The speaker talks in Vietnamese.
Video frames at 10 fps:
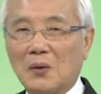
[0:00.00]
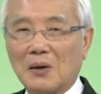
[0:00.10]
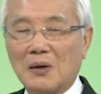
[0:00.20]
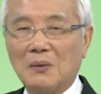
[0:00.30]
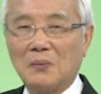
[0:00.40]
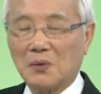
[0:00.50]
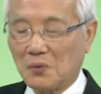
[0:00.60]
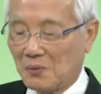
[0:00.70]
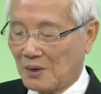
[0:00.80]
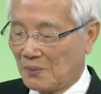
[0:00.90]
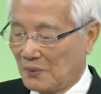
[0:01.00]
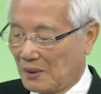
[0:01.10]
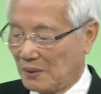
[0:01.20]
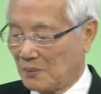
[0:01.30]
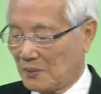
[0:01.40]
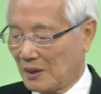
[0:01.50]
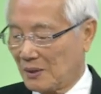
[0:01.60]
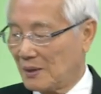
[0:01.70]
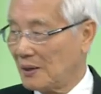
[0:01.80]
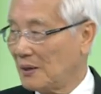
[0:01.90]
khi mà chúng ta bị bệnh
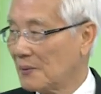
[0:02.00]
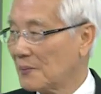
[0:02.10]
trĩ